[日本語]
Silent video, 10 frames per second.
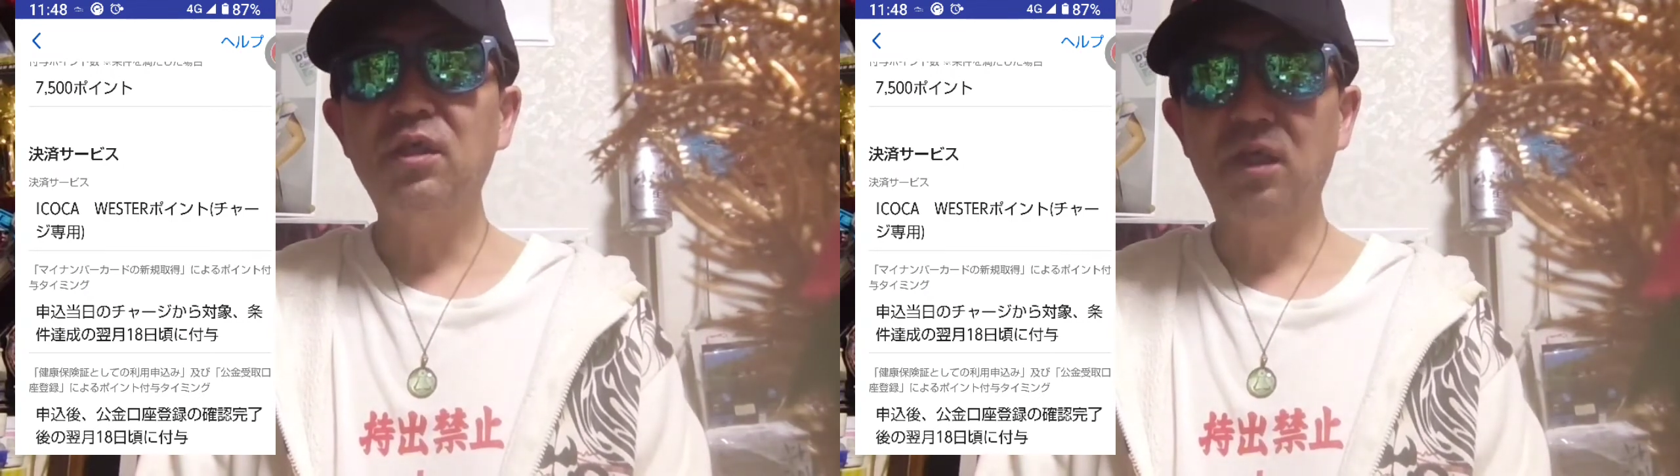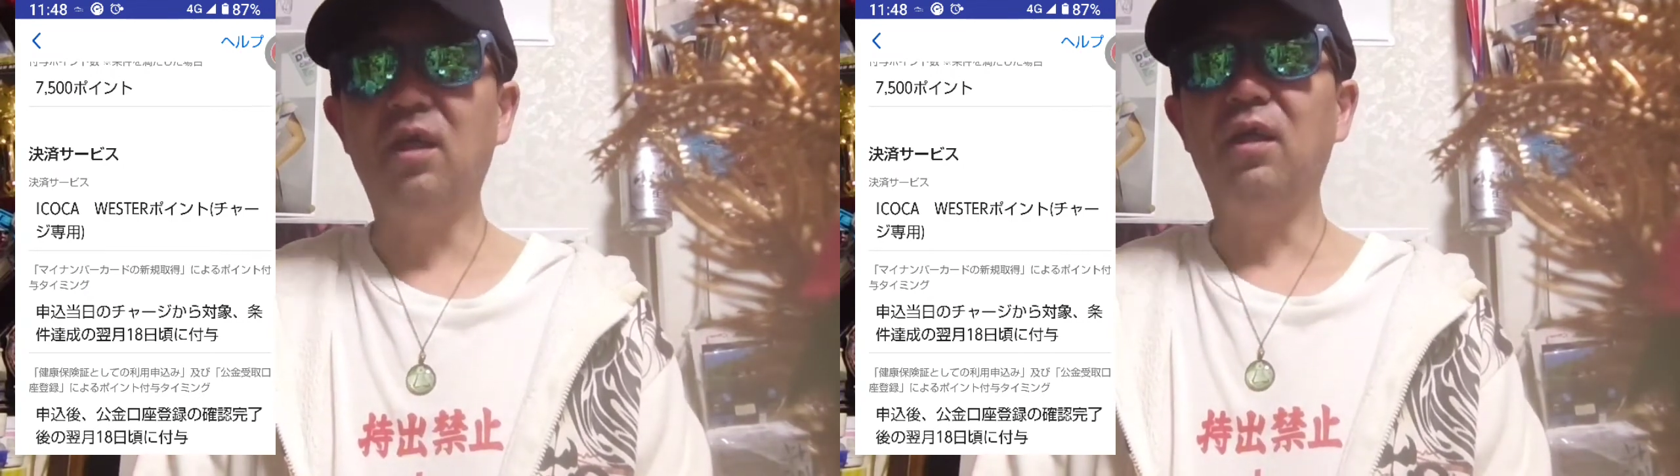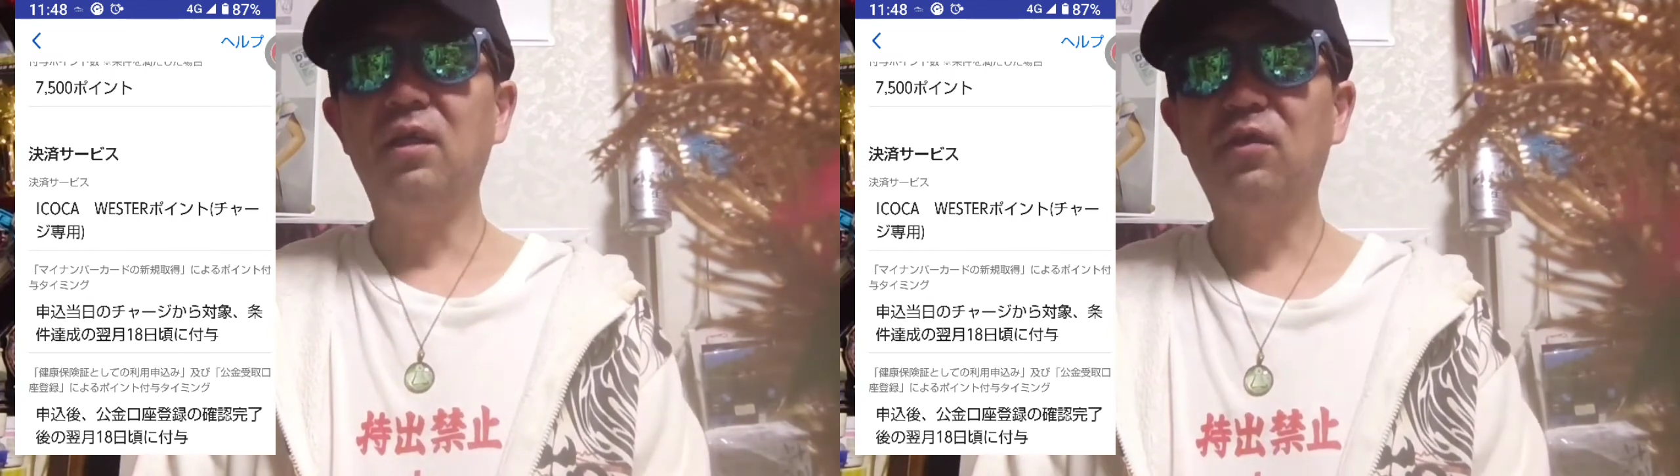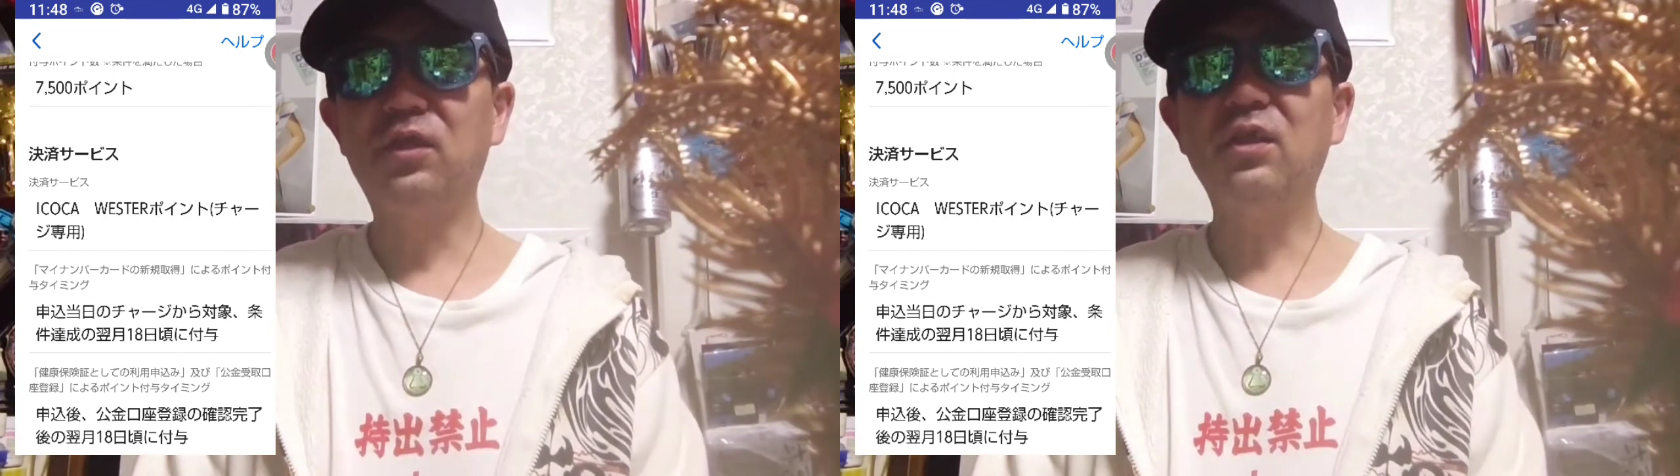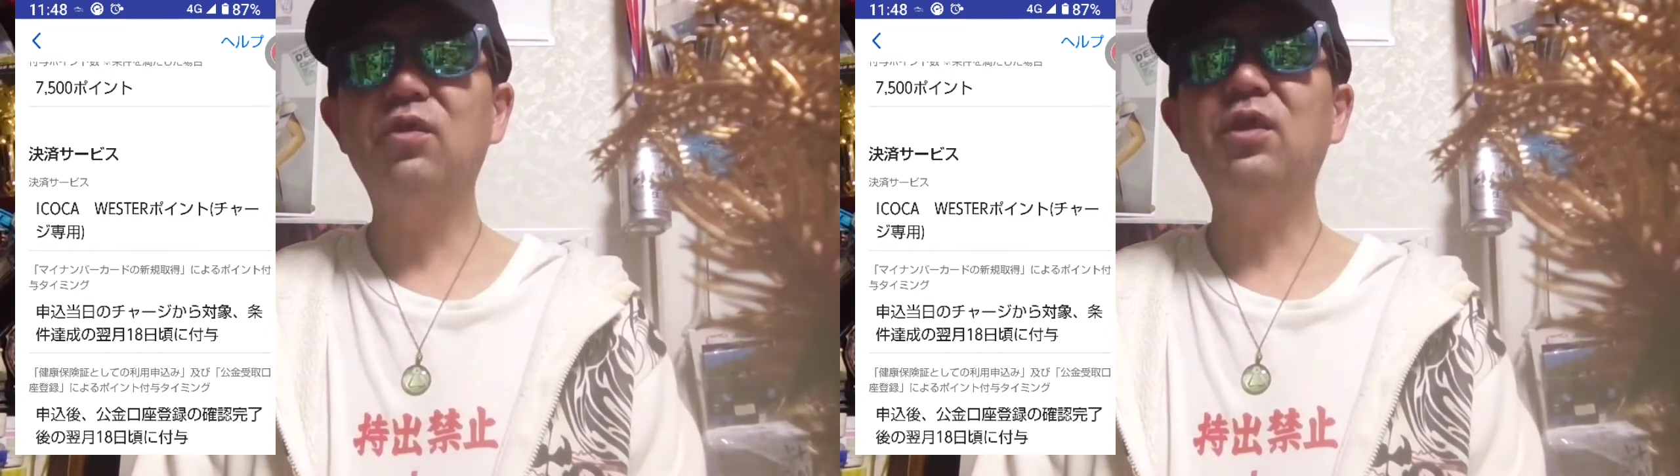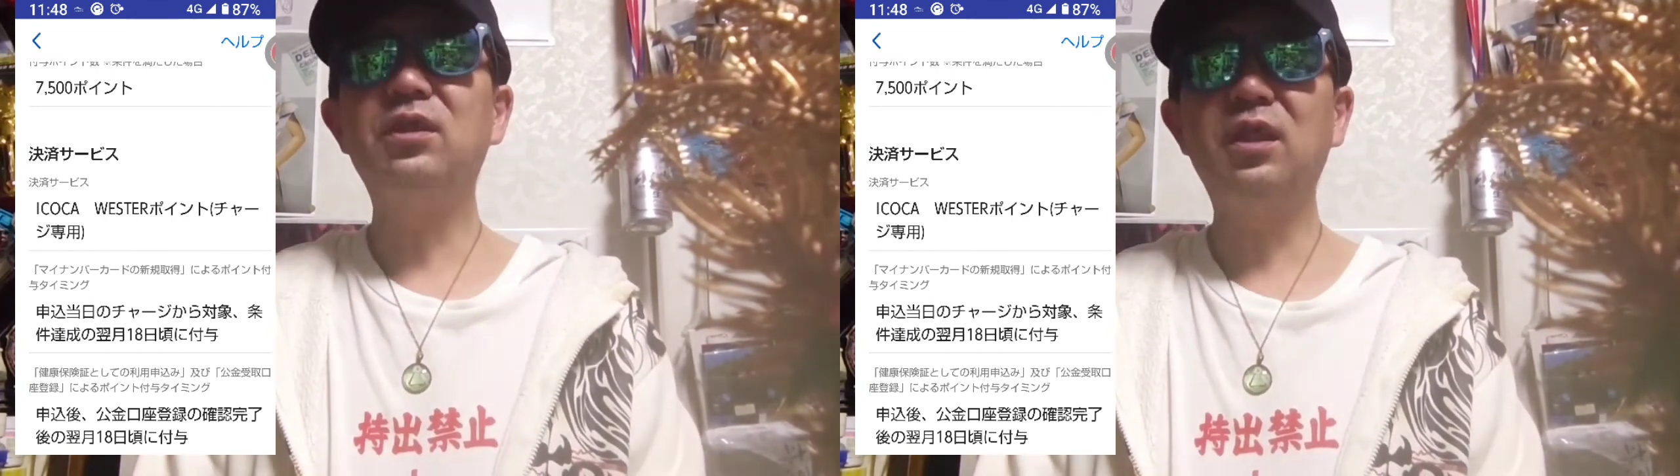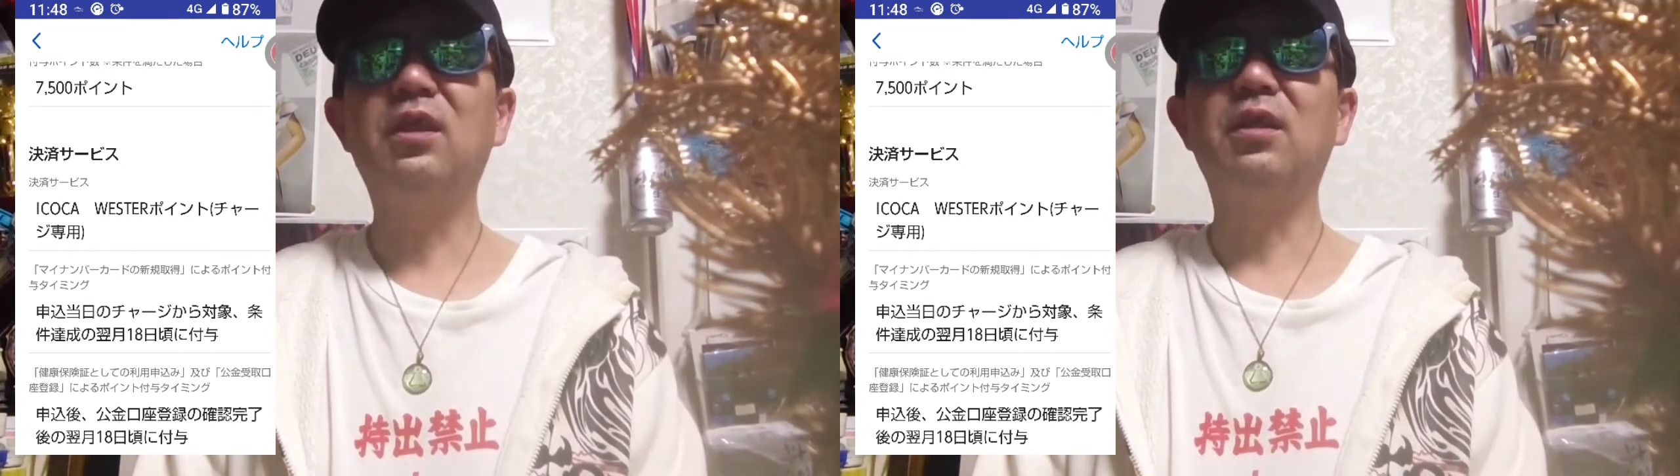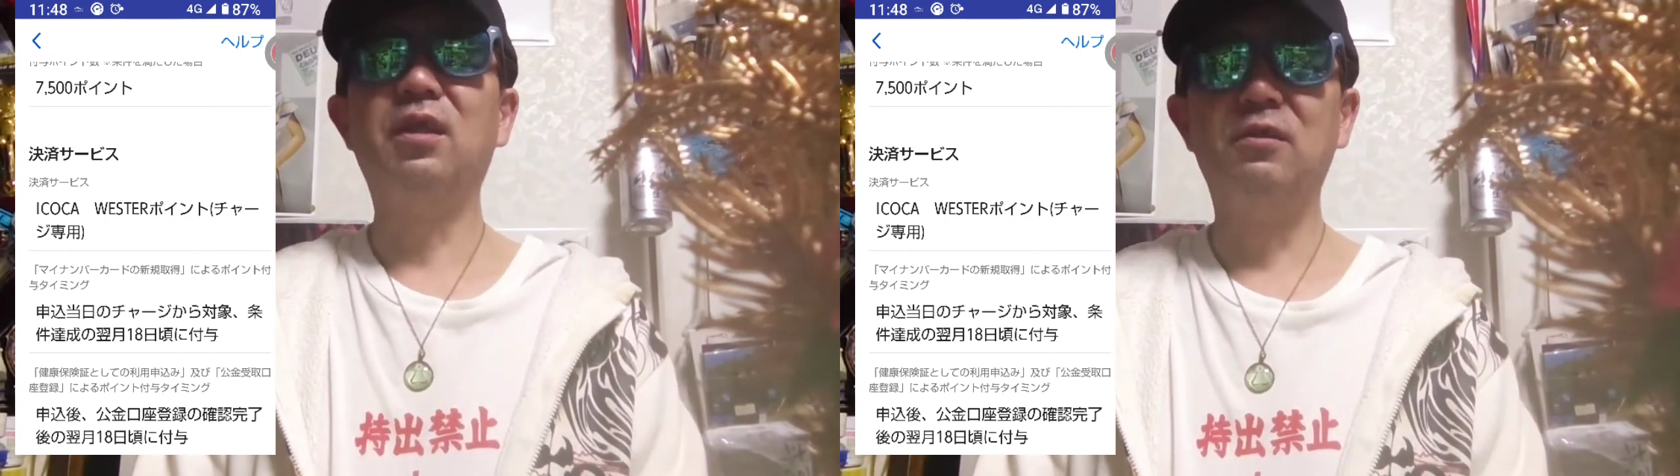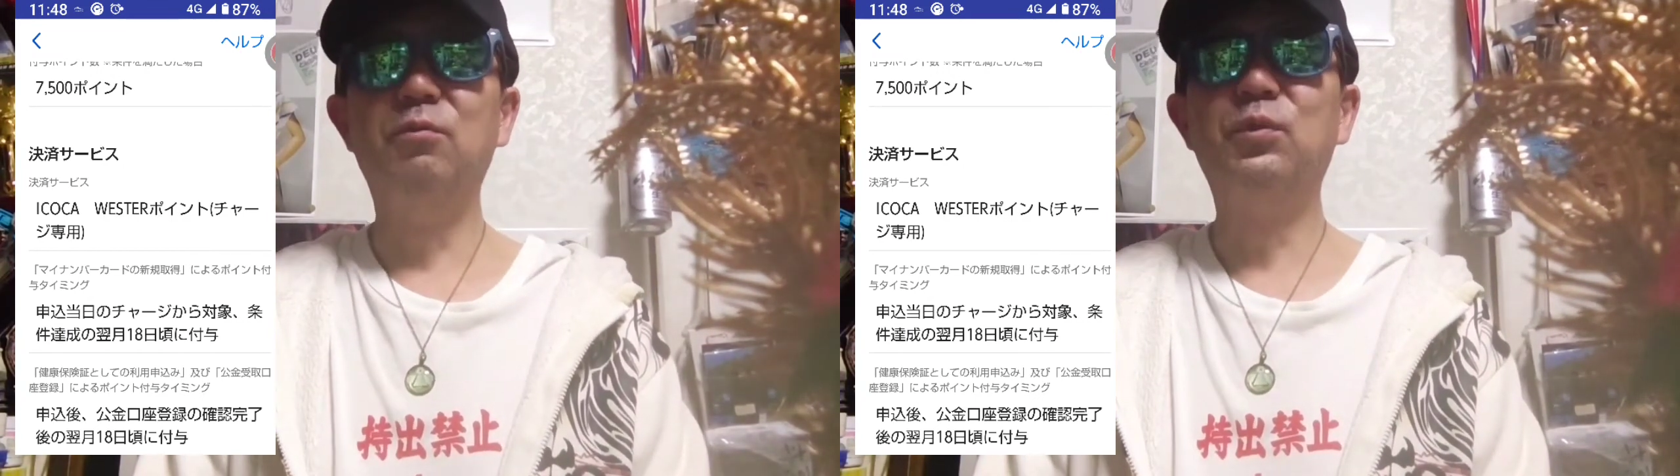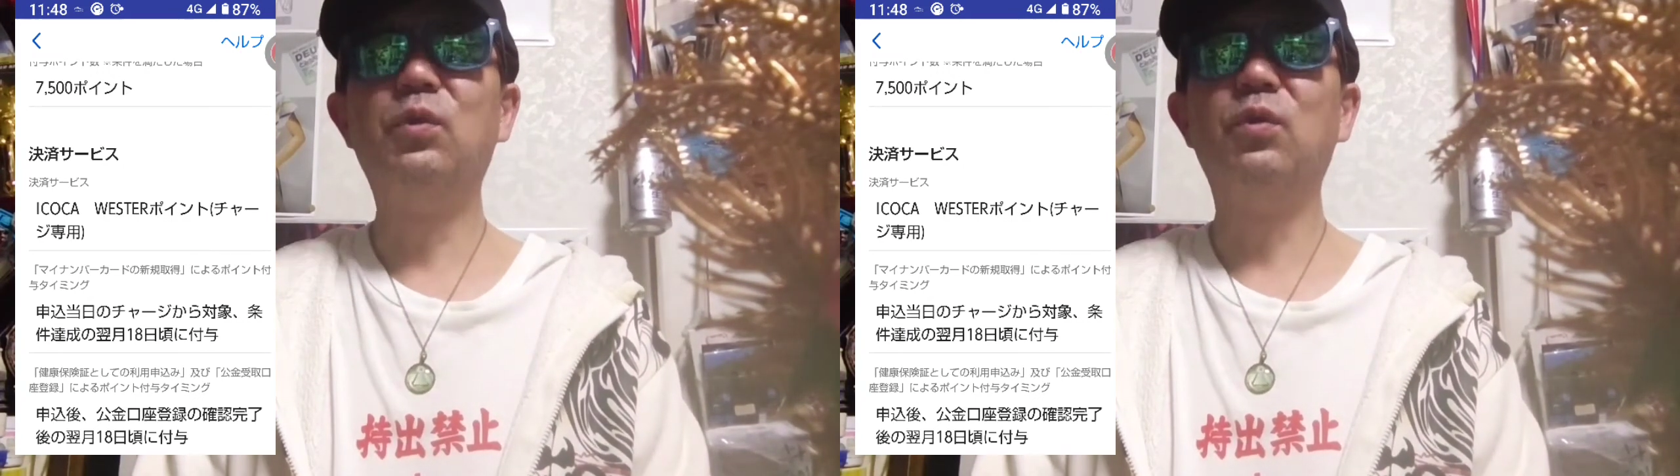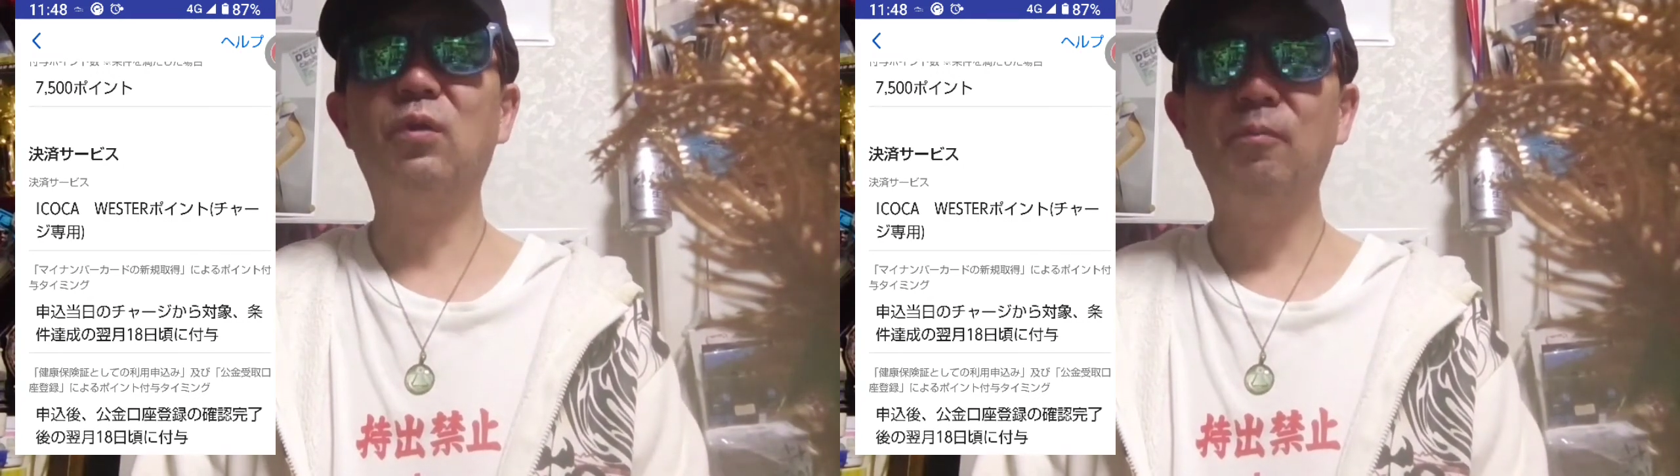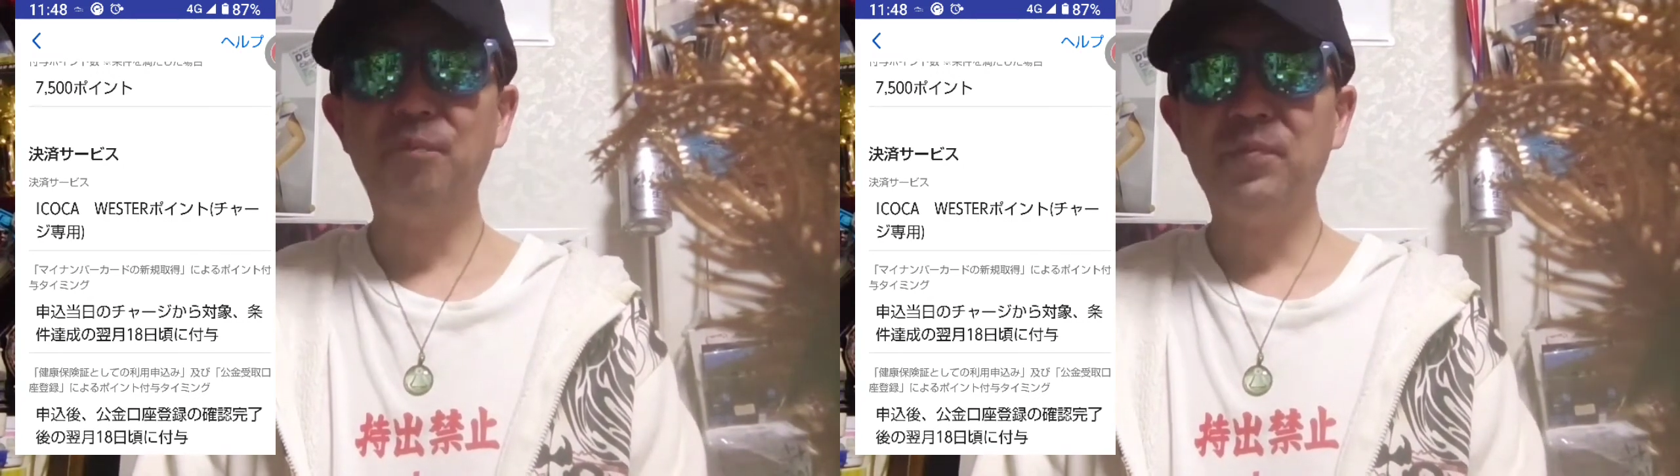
はいこれ誘いですね単なる向こうの